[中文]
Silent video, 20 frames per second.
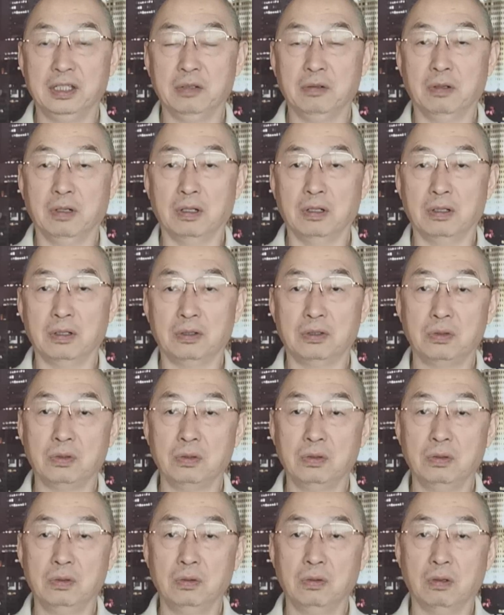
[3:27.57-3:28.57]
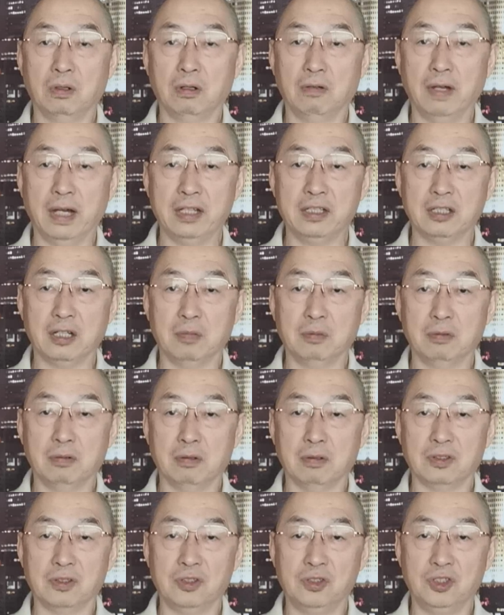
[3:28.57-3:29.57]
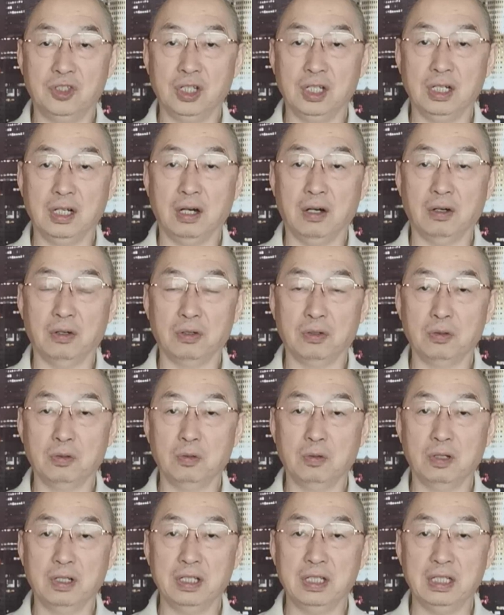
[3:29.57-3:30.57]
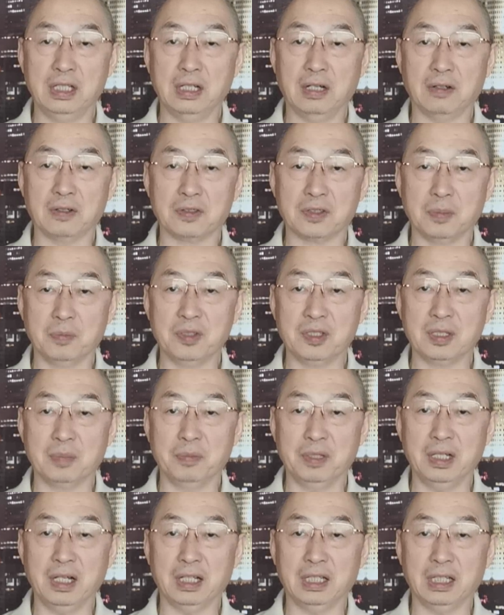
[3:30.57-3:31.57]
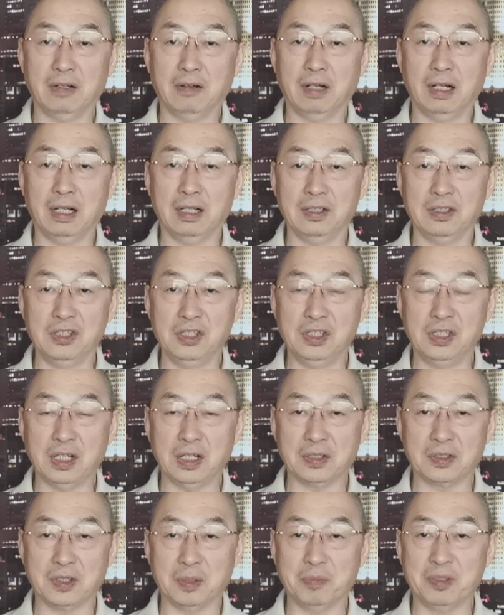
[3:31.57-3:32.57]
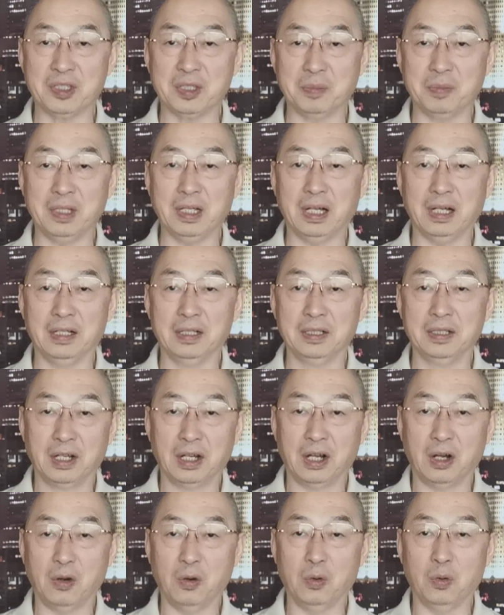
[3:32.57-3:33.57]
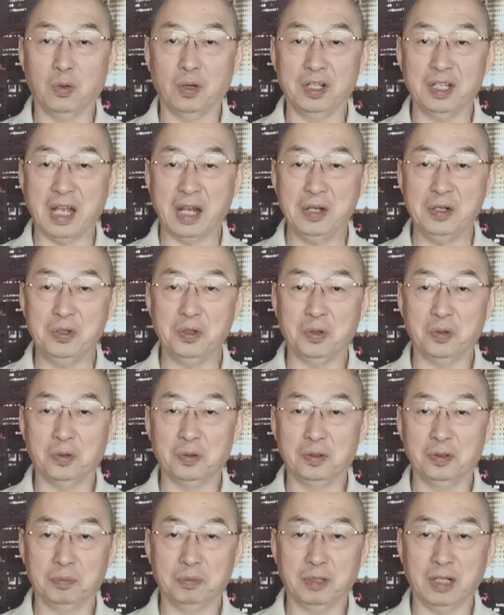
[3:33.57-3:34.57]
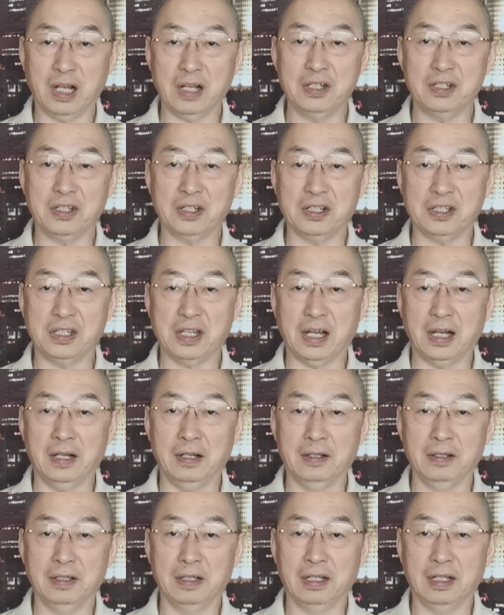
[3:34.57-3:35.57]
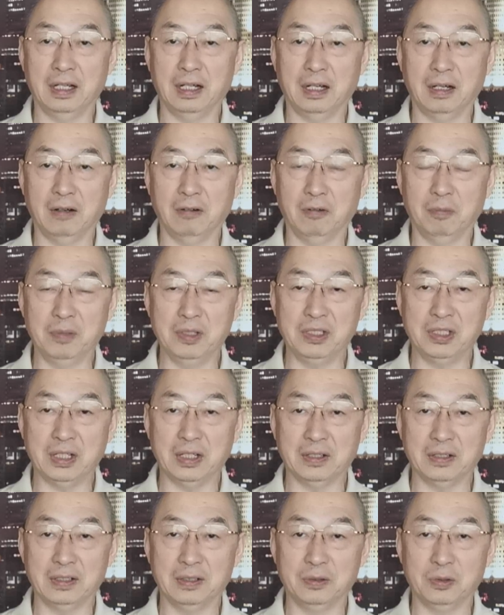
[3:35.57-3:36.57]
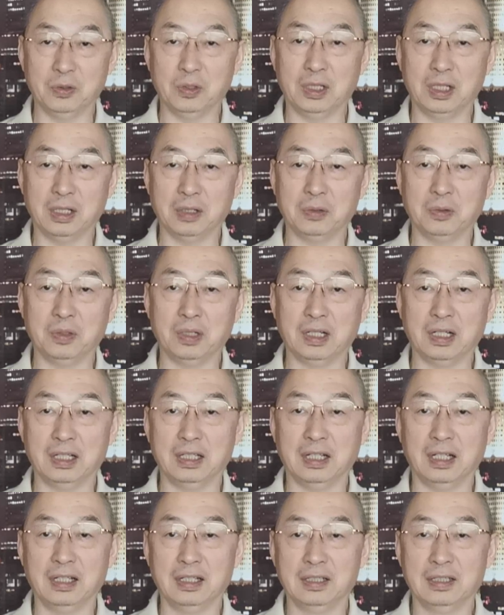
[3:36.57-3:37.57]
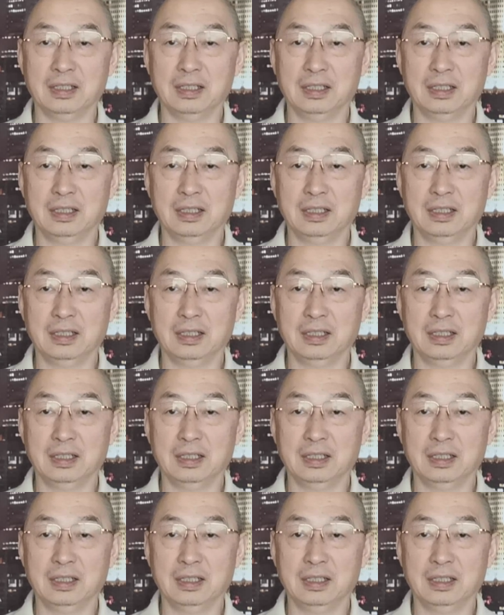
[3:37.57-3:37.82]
结果中国外交部警告：如果你要怎么怎么样的话，你将怎么怎么样，后果严重，不堪设想啊！我们将如何如何的？